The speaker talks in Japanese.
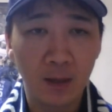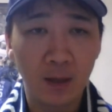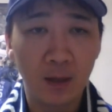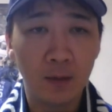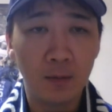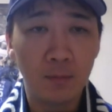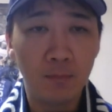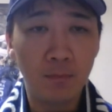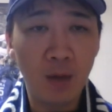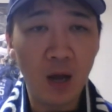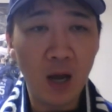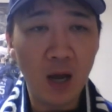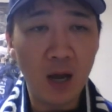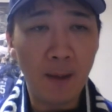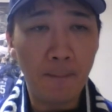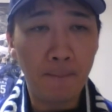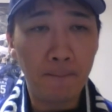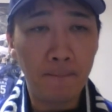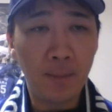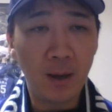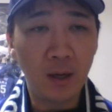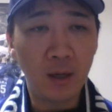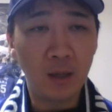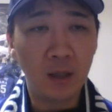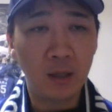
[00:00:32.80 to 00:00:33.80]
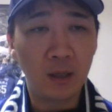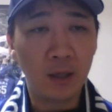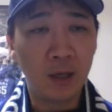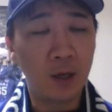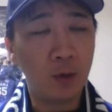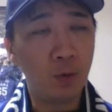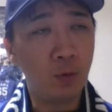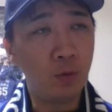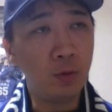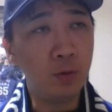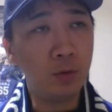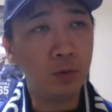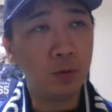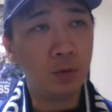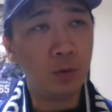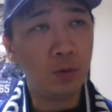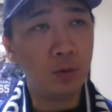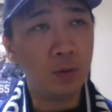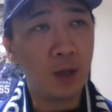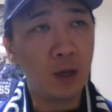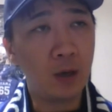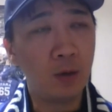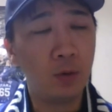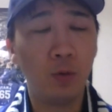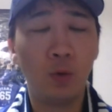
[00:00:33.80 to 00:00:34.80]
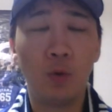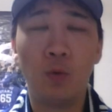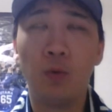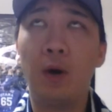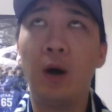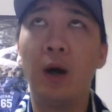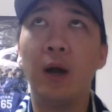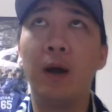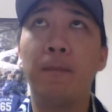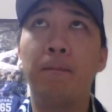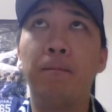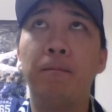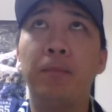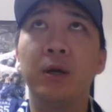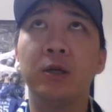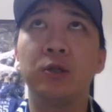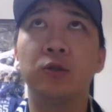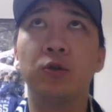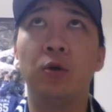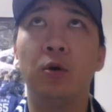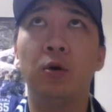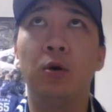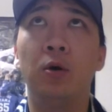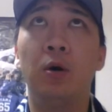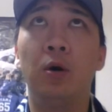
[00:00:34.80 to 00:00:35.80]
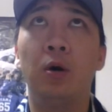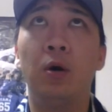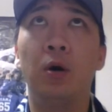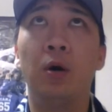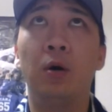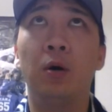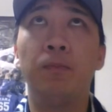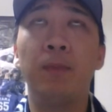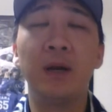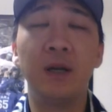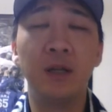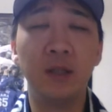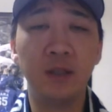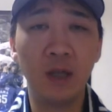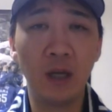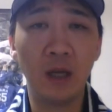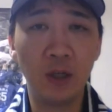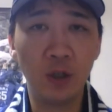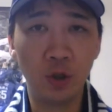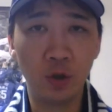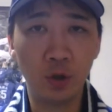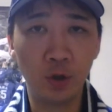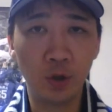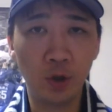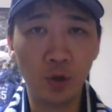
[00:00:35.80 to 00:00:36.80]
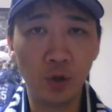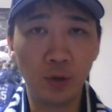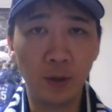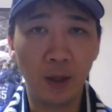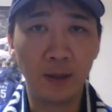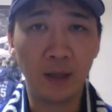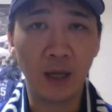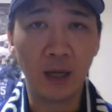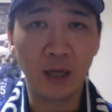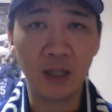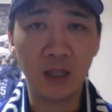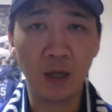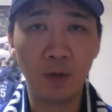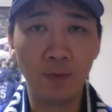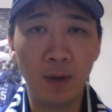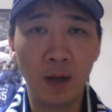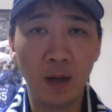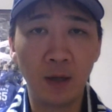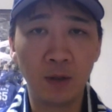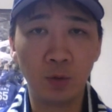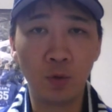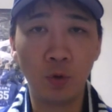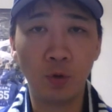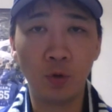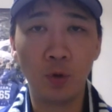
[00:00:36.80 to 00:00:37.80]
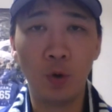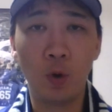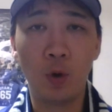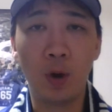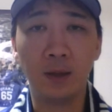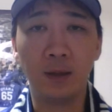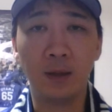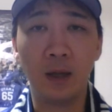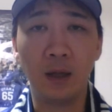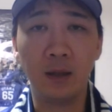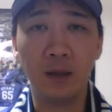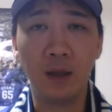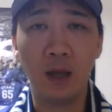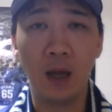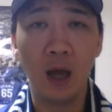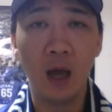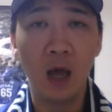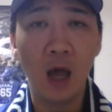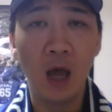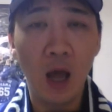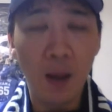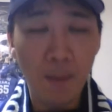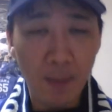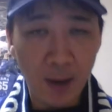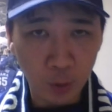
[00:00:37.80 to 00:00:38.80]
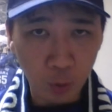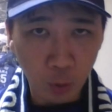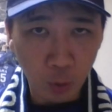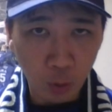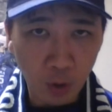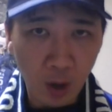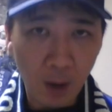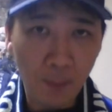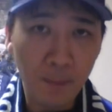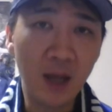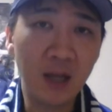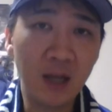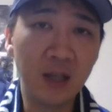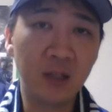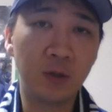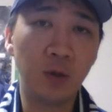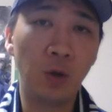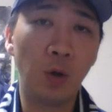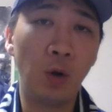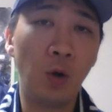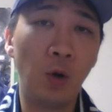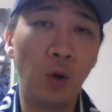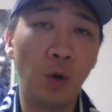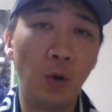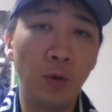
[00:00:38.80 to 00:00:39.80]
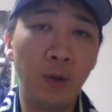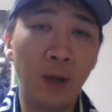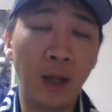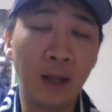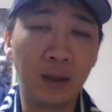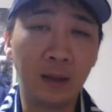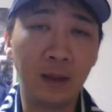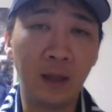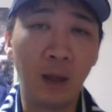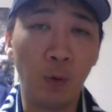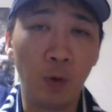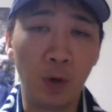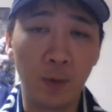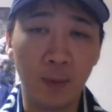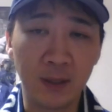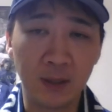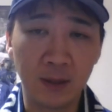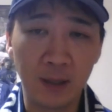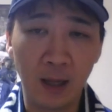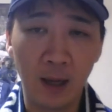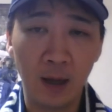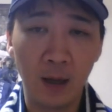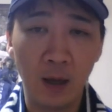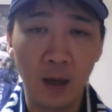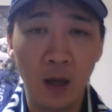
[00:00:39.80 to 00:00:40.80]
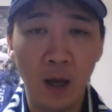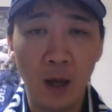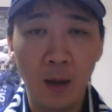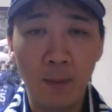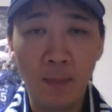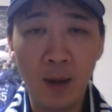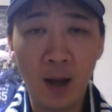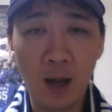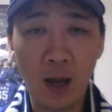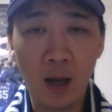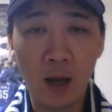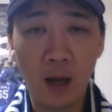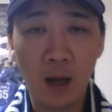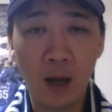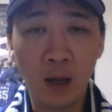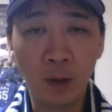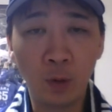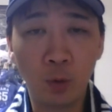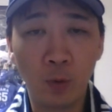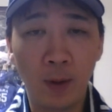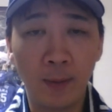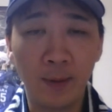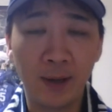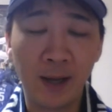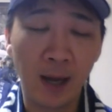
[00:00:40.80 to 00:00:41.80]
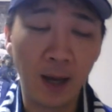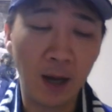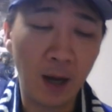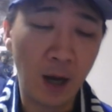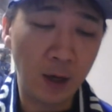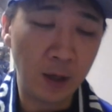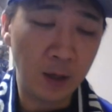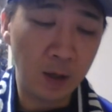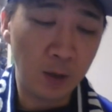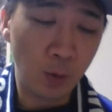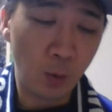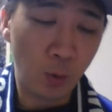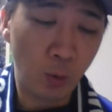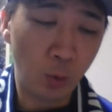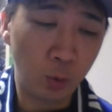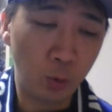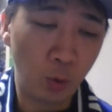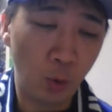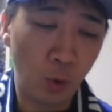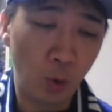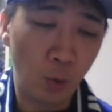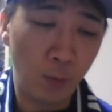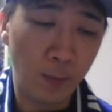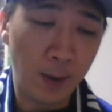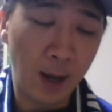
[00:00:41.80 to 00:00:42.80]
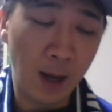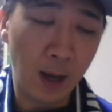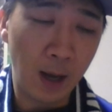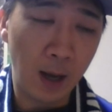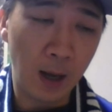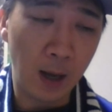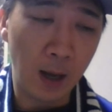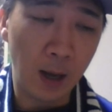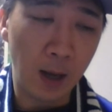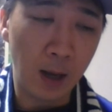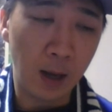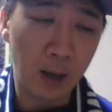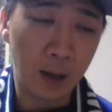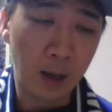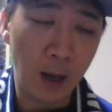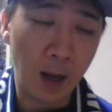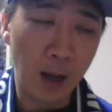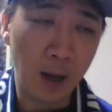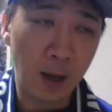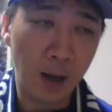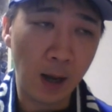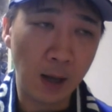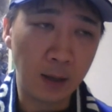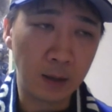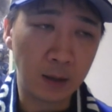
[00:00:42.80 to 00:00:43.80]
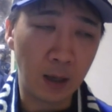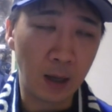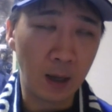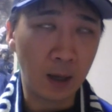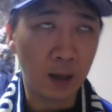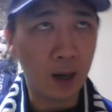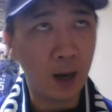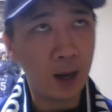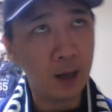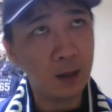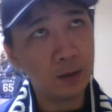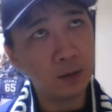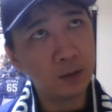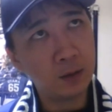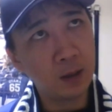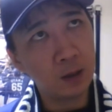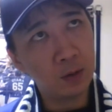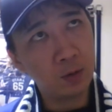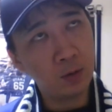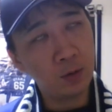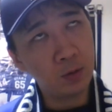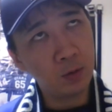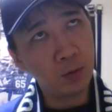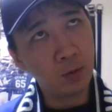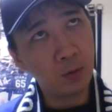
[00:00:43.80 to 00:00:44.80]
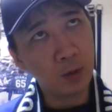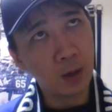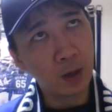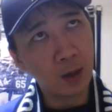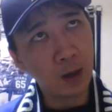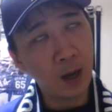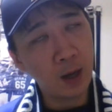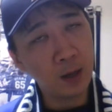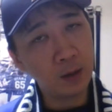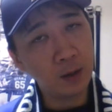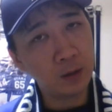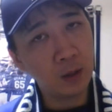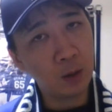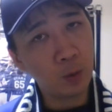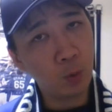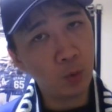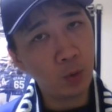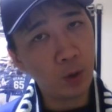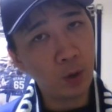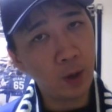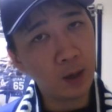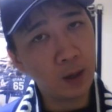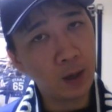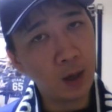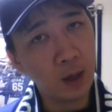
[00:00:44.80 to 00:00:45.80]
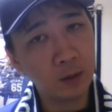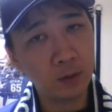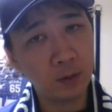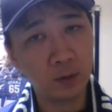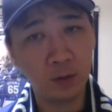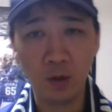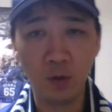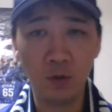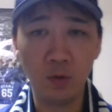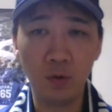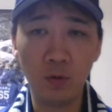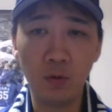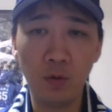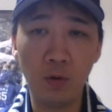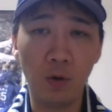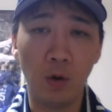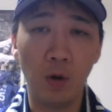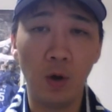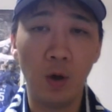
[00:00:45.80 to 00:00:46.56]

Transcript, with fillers: まあやっぱり基本となるのは、やっぱりその、2019年打線はすごく良かったんで、そこがベースとなっておりますね。あとは怪我人のことを考えて、帰ってくるのか帰ってこないかっていうのを、